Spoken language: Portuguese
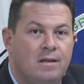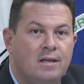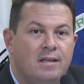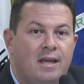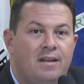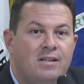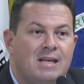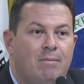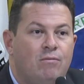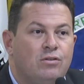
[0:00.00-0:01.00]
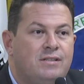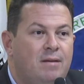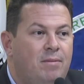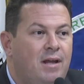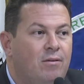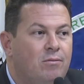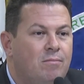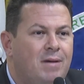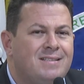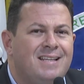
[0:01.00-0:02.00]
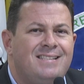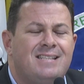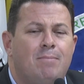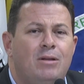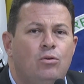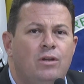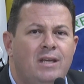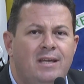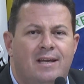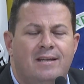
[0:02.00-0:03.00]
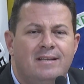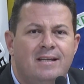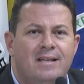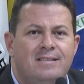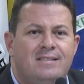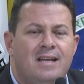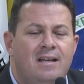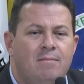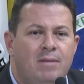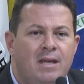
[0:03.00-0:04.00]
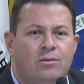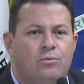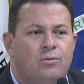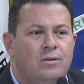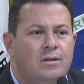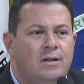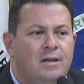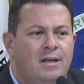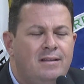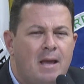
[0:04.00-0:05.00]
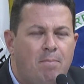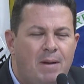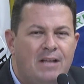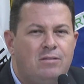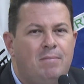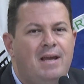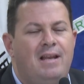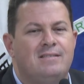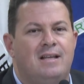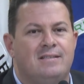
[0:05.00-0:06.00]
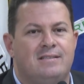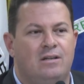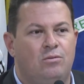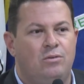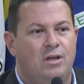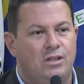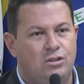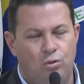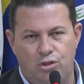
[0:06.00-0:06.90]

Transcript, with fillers: Quero deixar para você, Breno, bastante sabedoria, discernimento. Interprete bem a legislação, estude os